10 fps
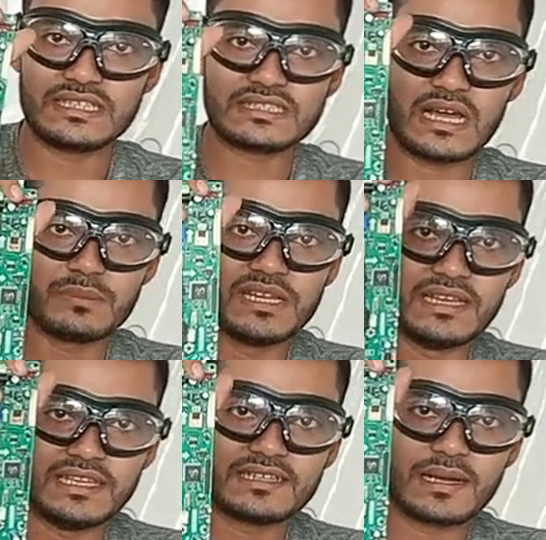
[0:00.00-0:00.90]
इसका भी
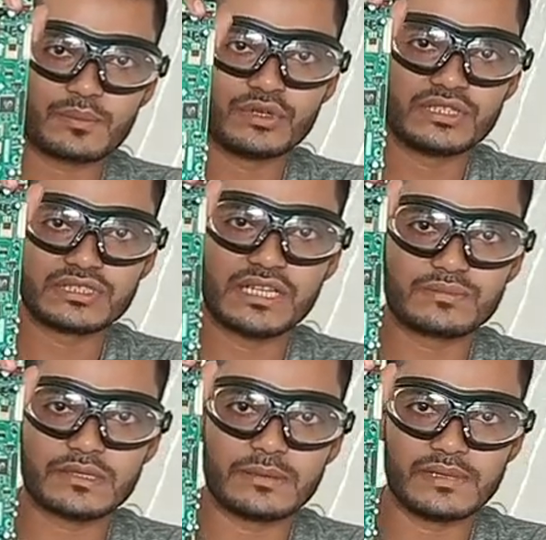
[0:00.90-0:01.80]
लिंक आपको
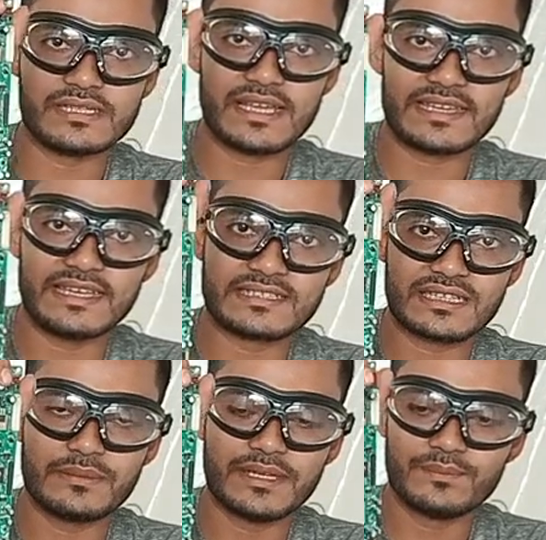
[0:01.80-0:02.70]
डिस्क्रिप्शन में मिल जाएंगे
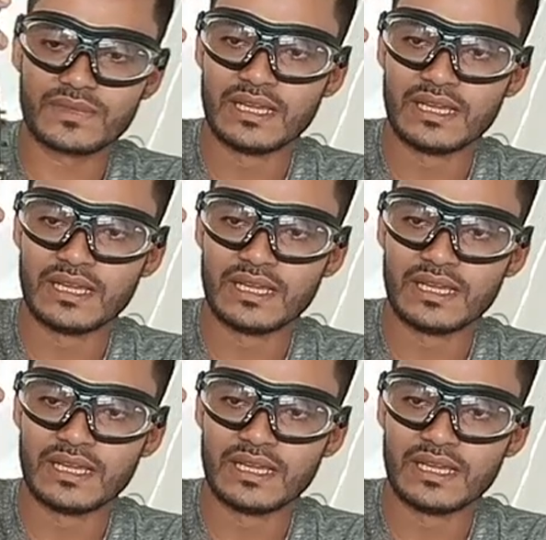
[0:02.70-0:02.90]
इसके भी